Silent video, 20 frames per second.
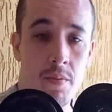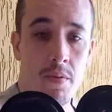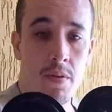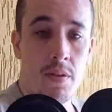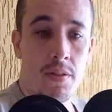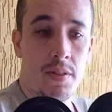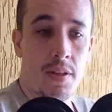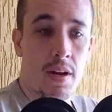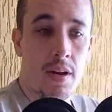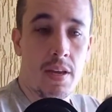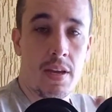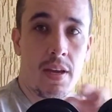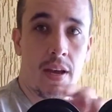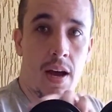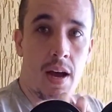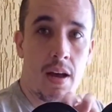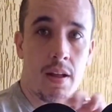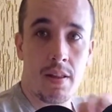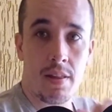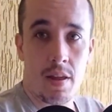
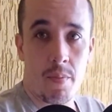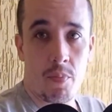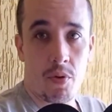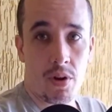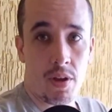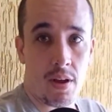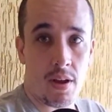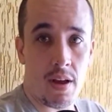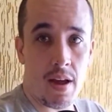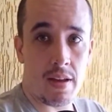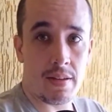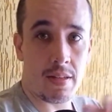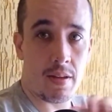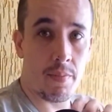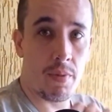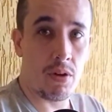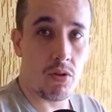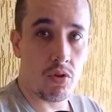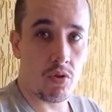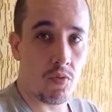Interligar, até porque gasta
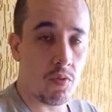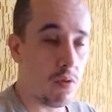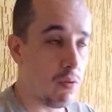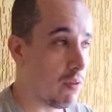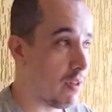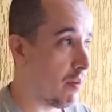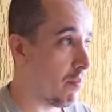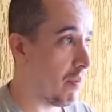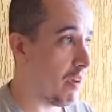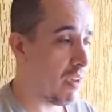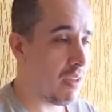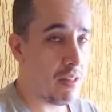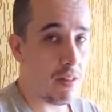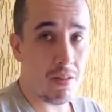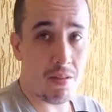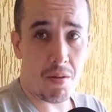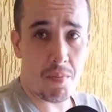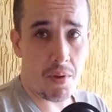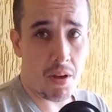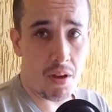menos fio também e
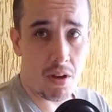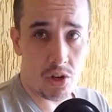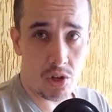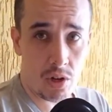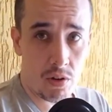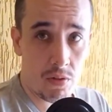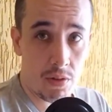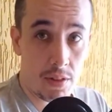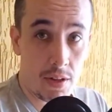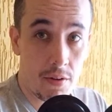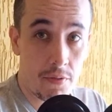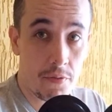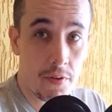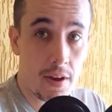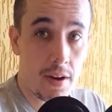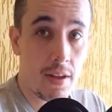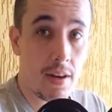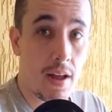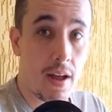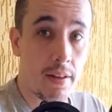também acho que não
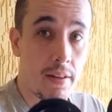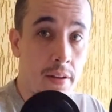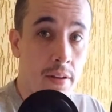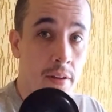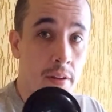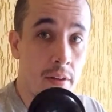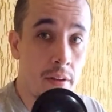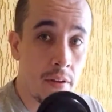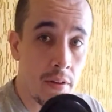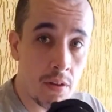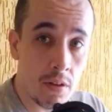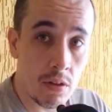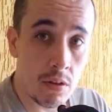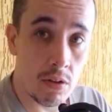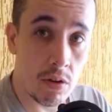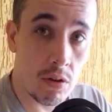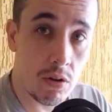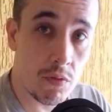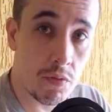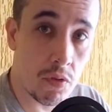interfere em nada.
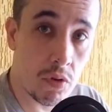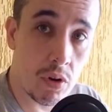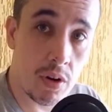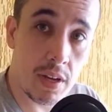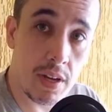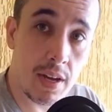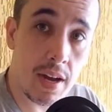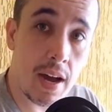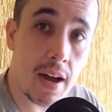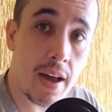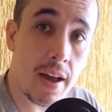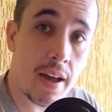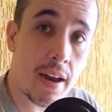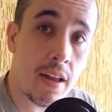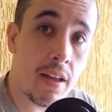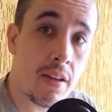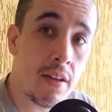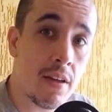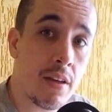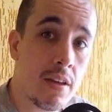Então eu vou ligar ela
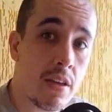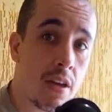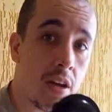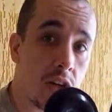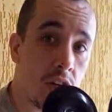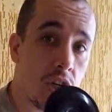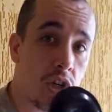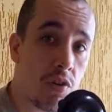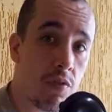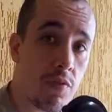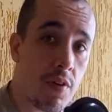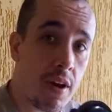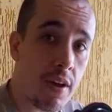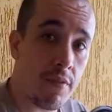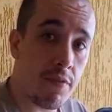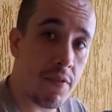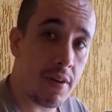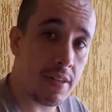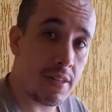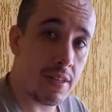e a gente vai
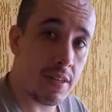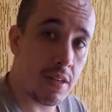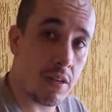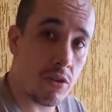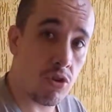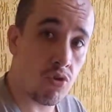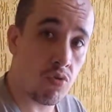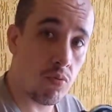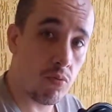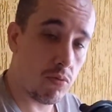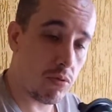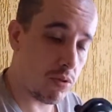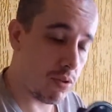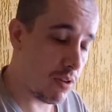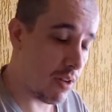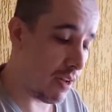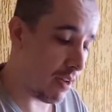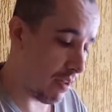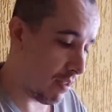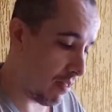fazer juntos
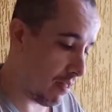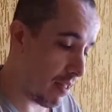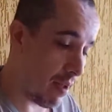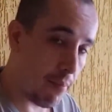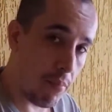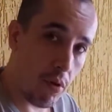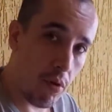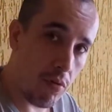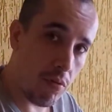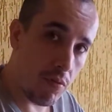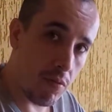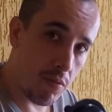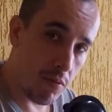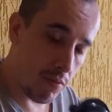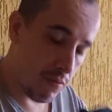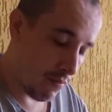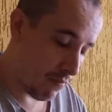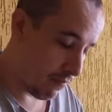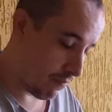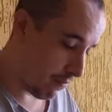daí, tá bom?
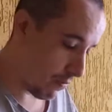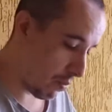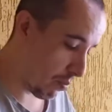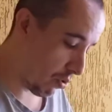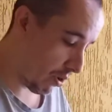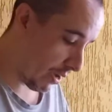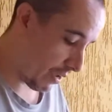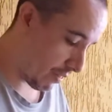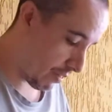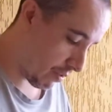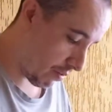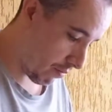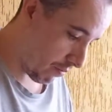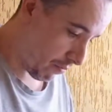Vamos lá então.